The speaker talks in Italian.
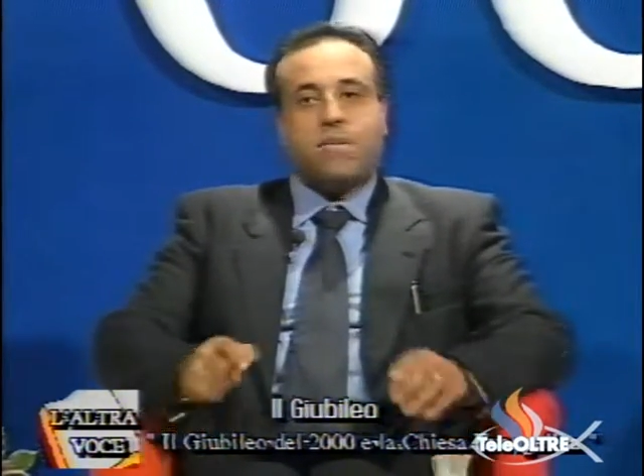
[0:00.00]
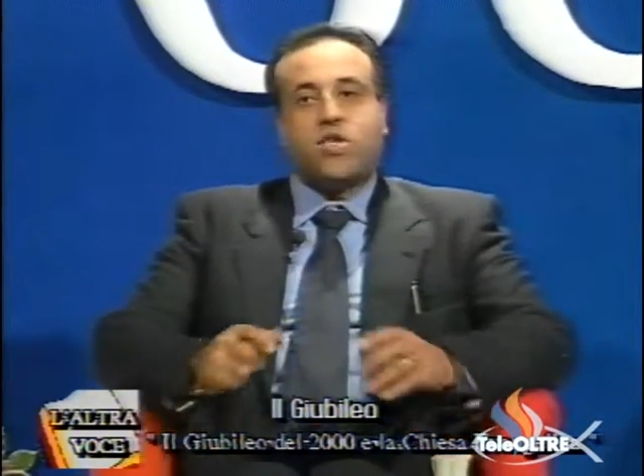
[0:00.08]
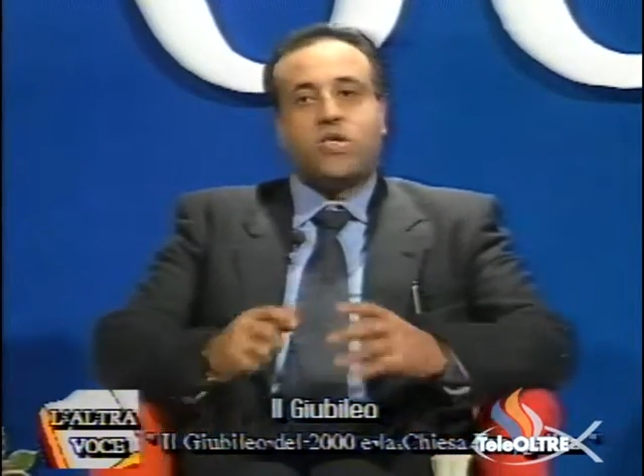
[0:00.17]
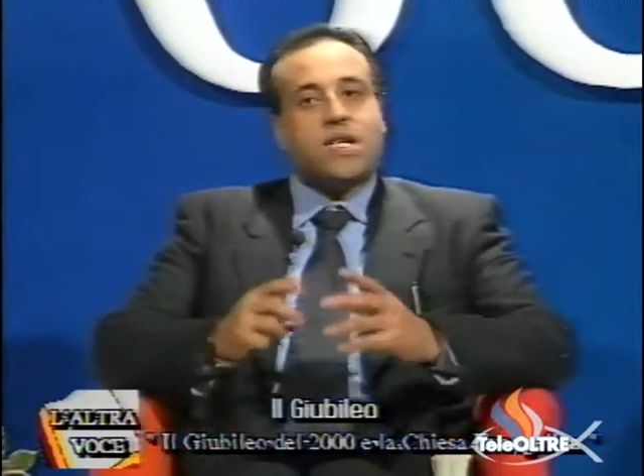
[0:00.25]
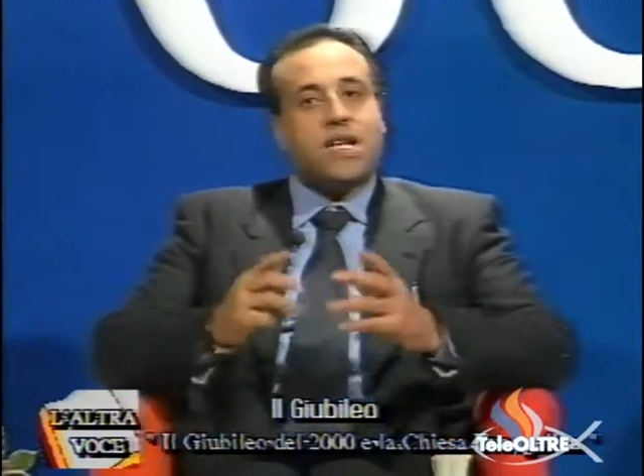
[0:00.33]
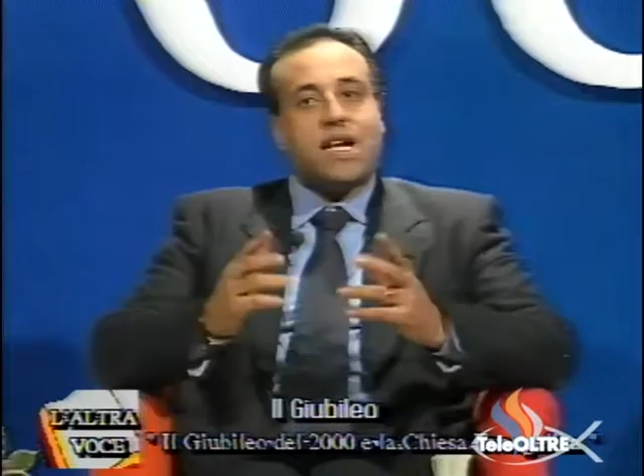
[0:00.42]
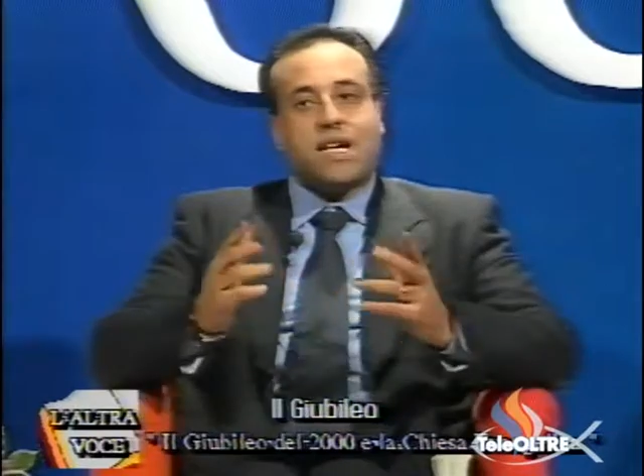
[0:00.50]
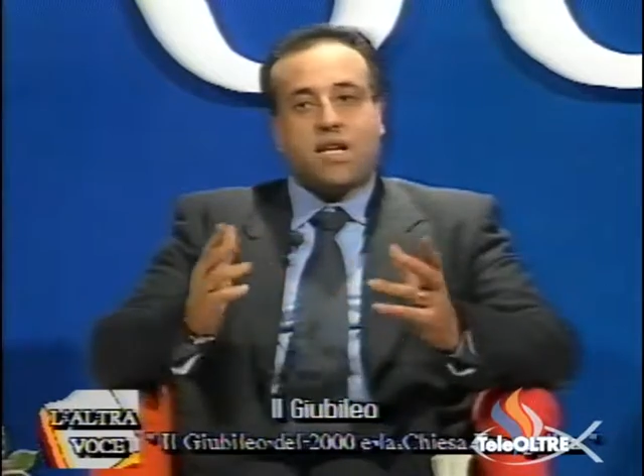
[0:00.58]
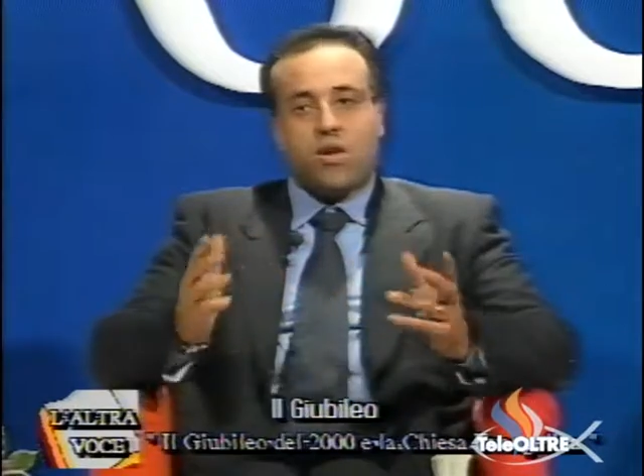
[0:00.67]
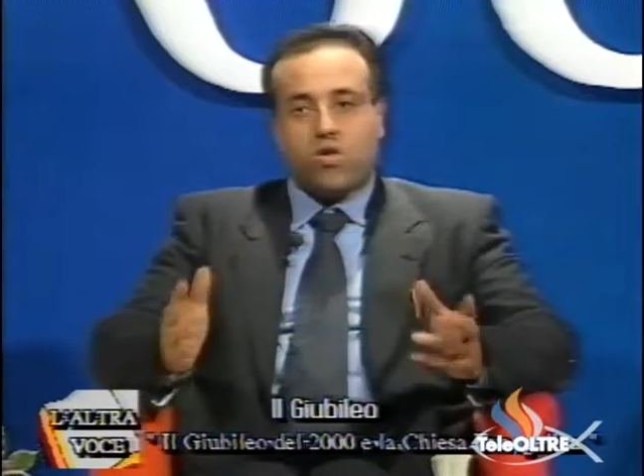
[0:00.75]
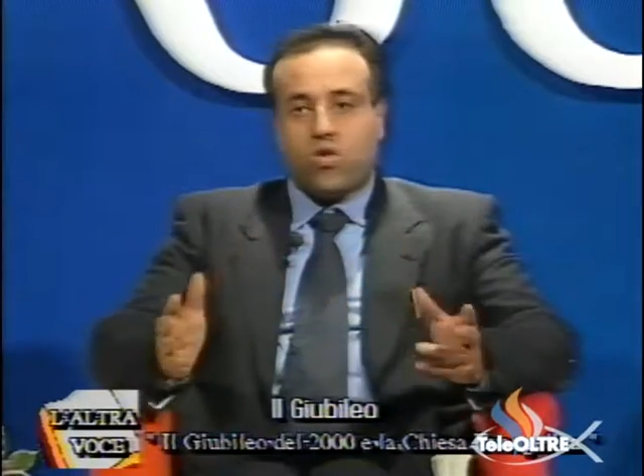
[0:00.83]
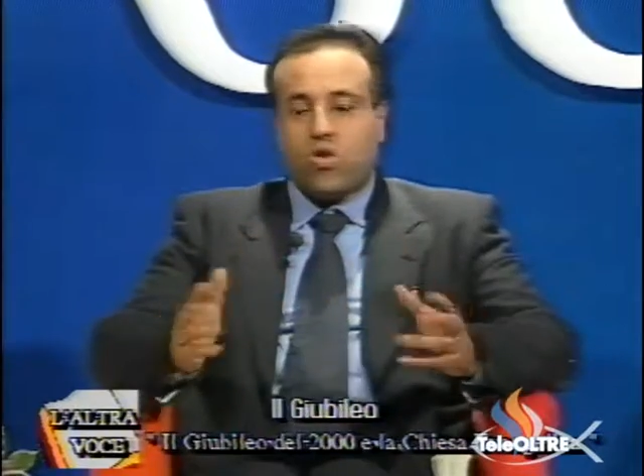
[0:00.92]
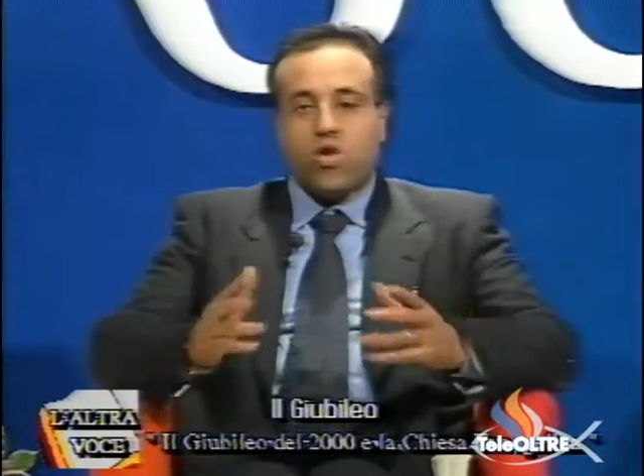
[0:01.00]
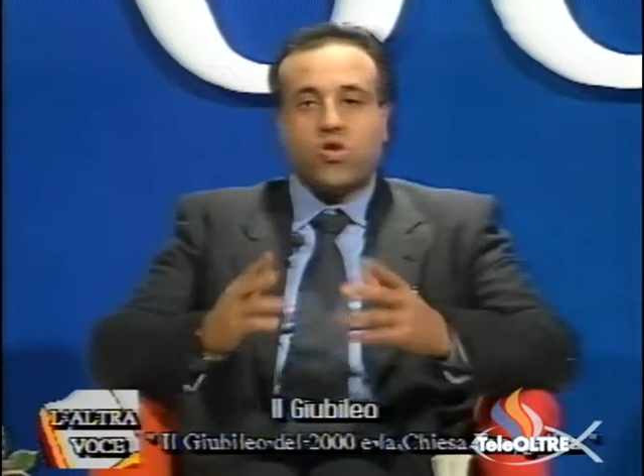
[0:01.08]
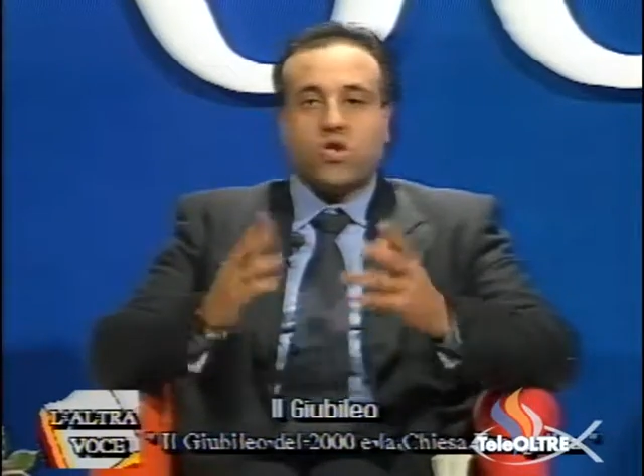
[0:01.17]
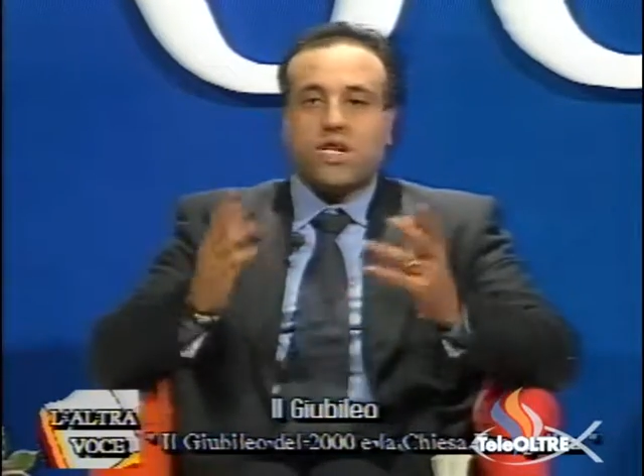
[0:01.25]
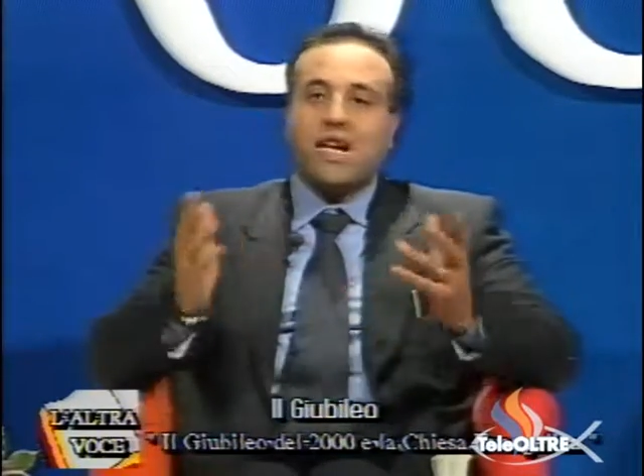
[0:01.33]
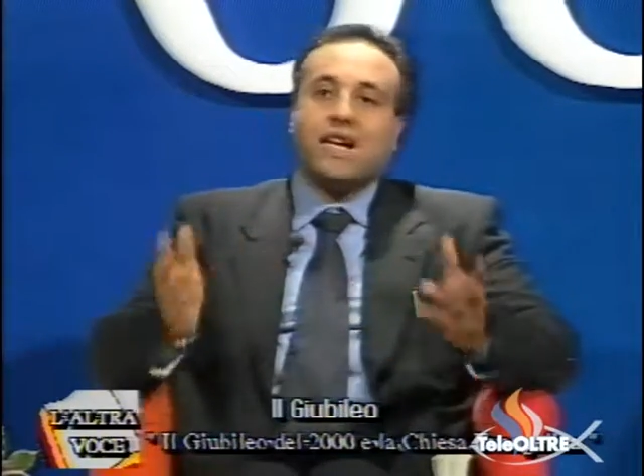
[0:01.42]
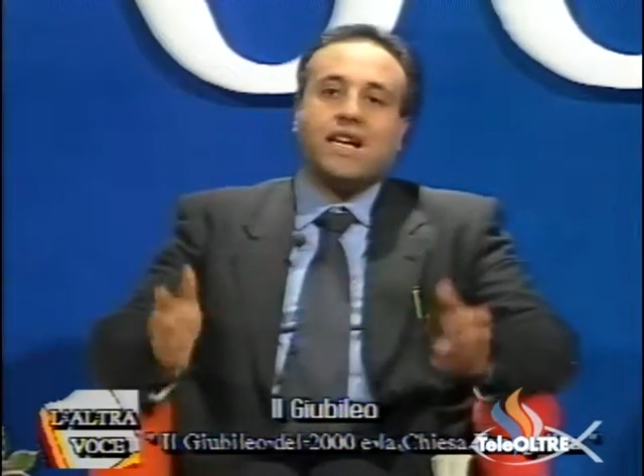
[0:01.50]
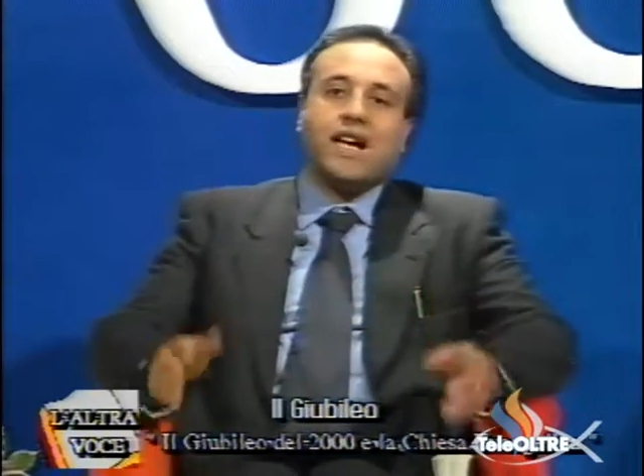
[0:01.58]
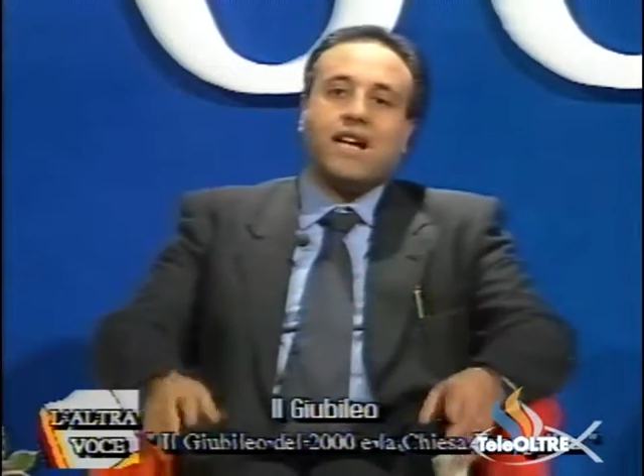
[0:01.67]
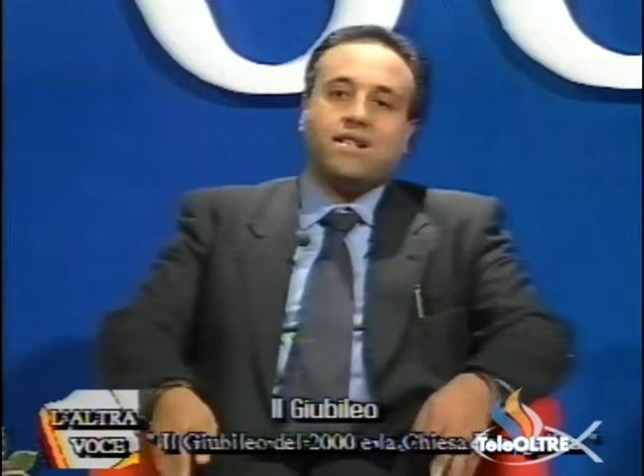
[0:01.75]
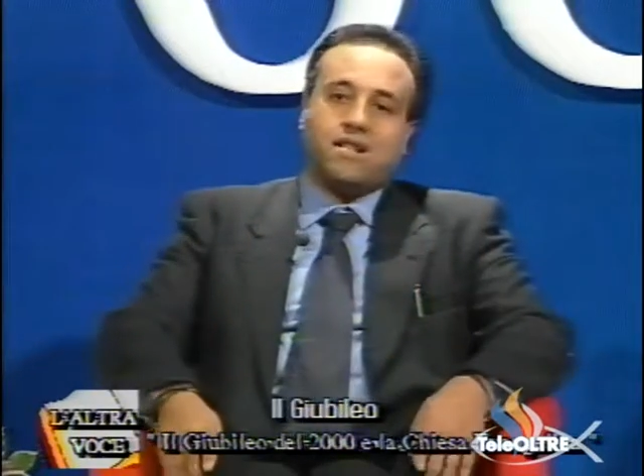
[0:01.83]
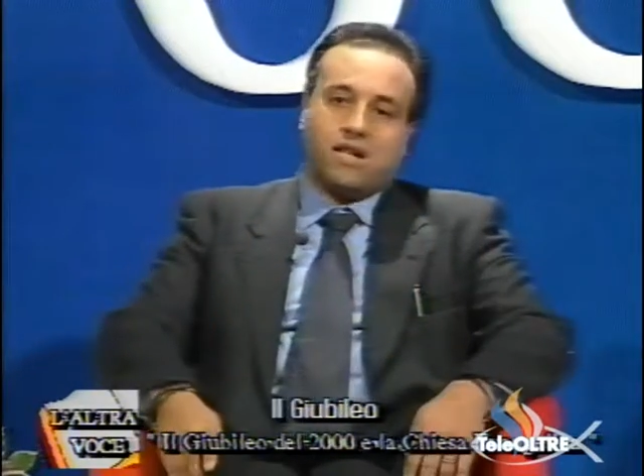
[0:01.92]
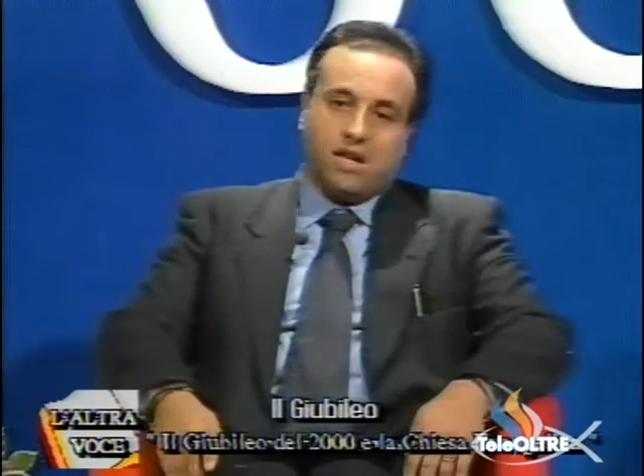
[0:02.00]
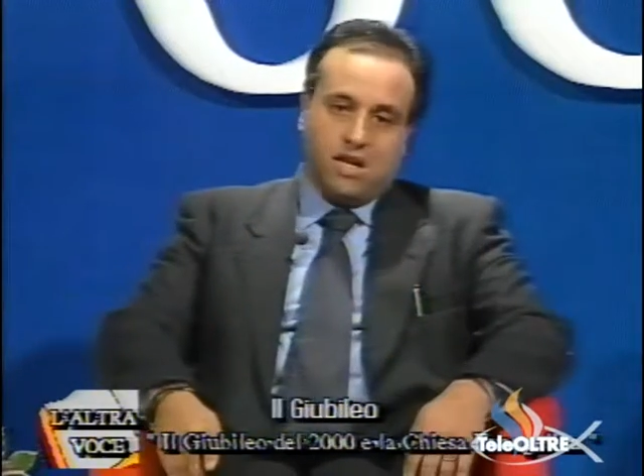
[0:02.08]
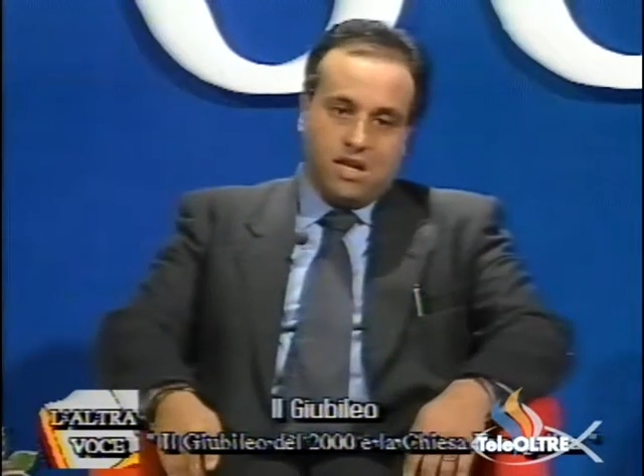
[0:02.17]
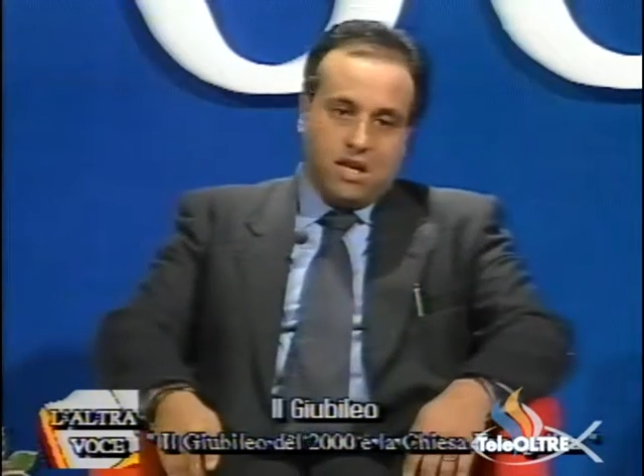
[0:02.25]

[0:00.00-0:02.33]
ma ci sarà anche l'ortodossa ed anche altre